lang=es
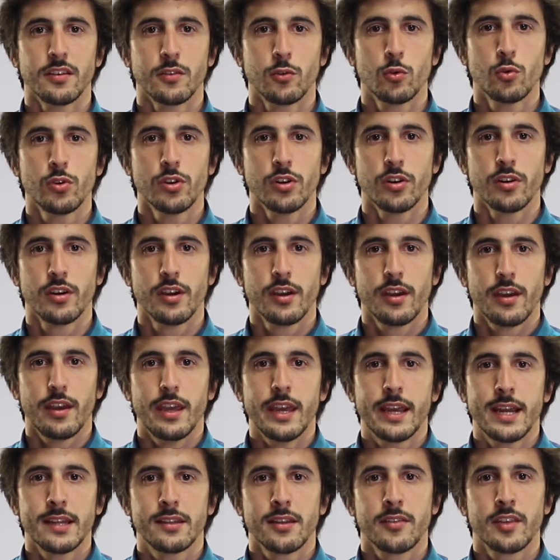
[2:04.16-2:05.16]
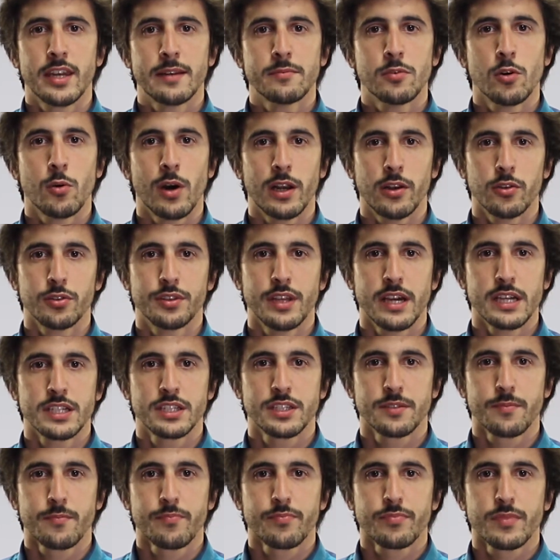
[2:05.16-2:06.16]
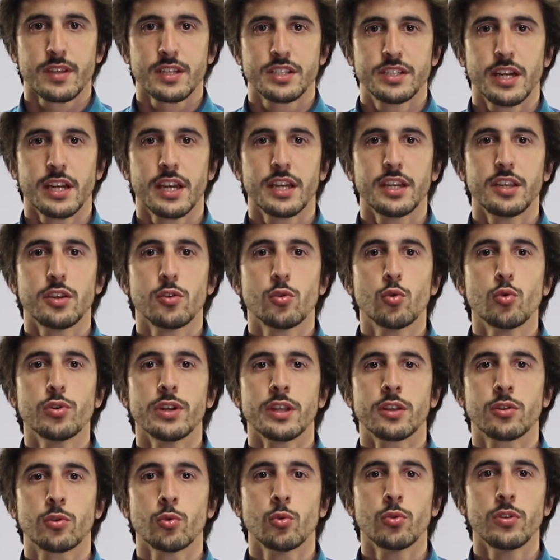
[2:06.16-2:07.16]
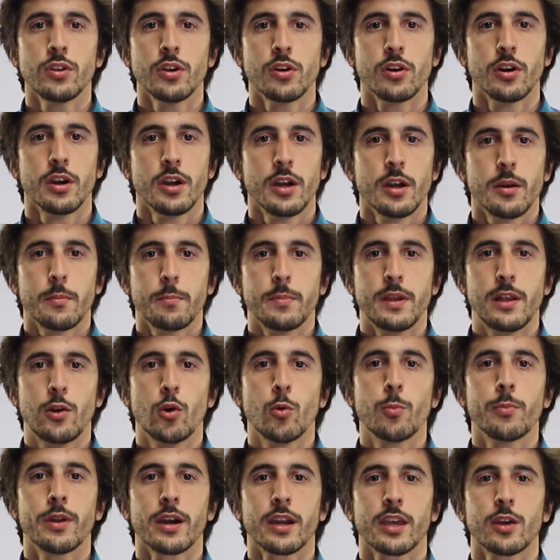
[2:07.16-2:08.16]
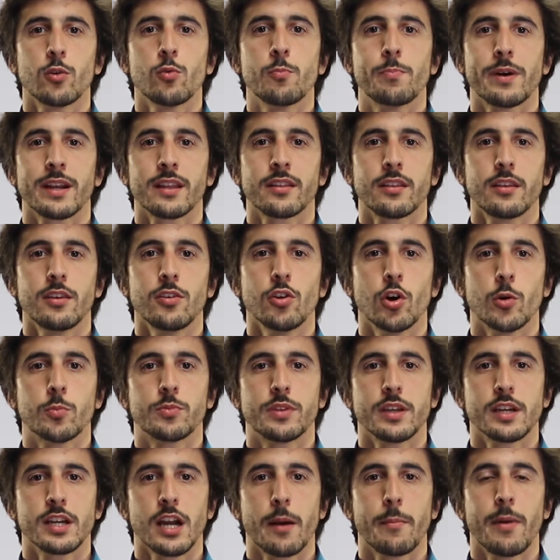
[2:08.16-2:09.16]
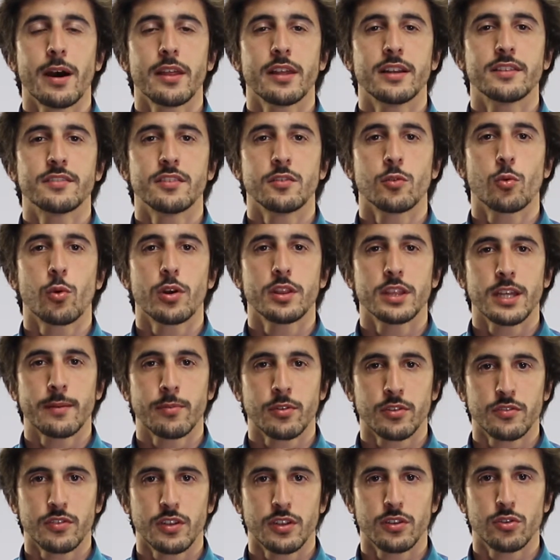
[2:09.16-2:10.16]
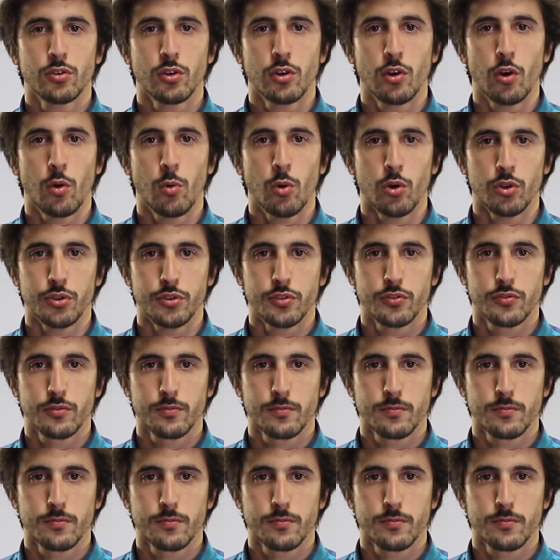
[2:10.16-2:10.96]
seguro es que tendremos balotaje, ya que ningún estudio vislumbra que un partido obtenga más del 50% de los votos.